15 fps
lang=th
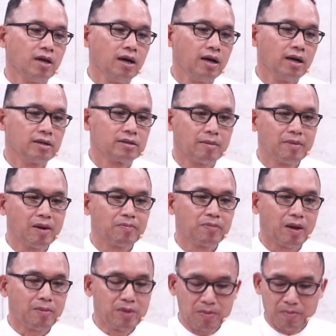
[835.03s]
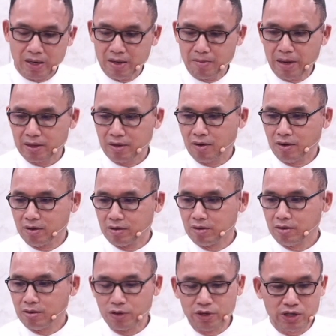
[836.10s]
สำหรับธรรมเนียมปฏิบัติของค
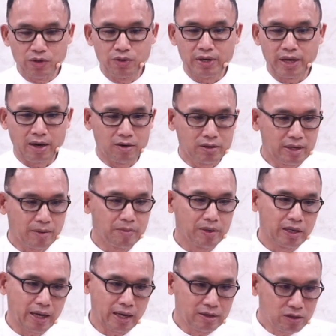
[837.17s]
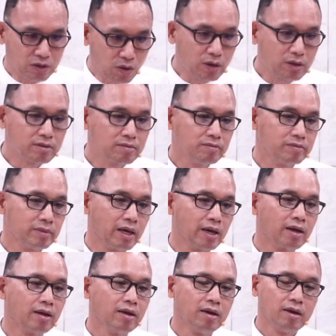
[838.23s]
นยิวเนี่ยเขาจะมีการถืออดนะ
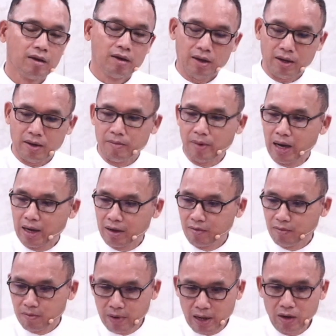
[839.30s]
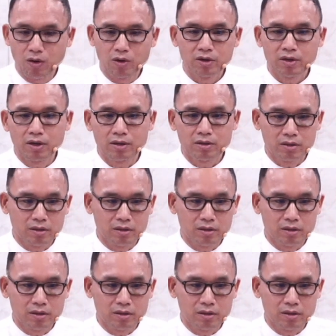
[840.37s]
บางบางคนก็ถืออ